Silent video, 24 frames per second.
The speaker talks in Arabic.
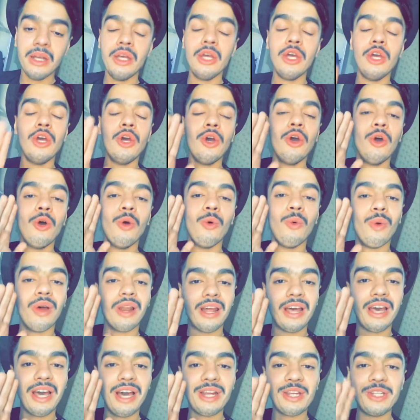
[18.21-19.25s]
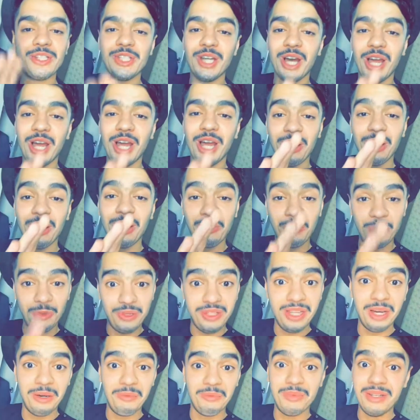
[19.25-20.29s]
والخير إن شاء الله
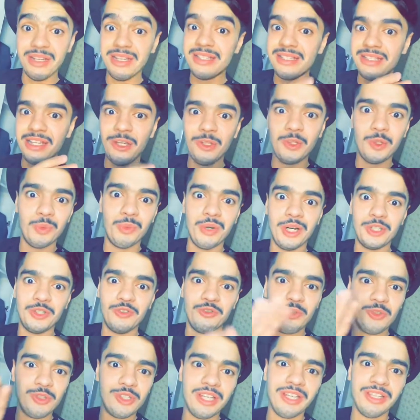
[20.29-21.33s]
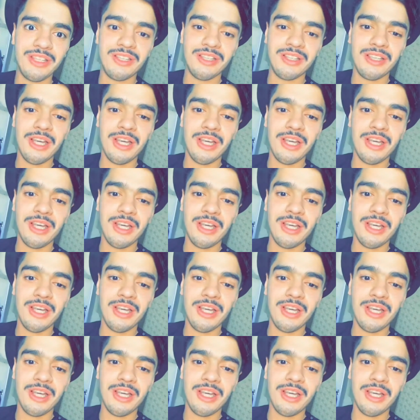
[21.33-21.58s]
قدام لسه أنتم ما شفتوا شيء